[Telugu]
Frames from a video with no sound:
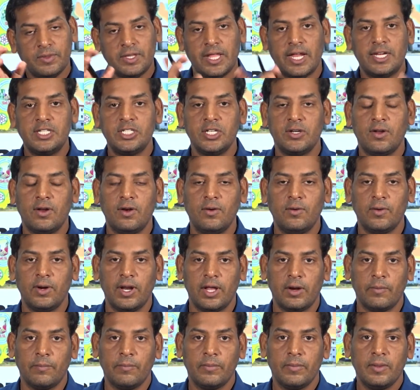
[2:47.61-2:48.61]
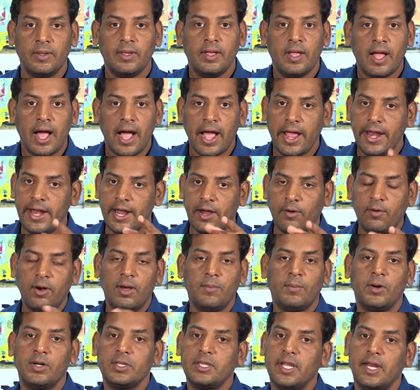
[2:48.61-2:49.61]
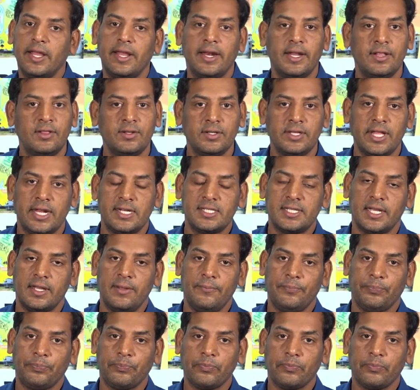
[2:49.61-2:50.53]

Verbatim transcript: తెలిసిన వాళ్ళు ఉన్నారు అయినా కూడా పోతలేరు ఎందుకు తెలుసా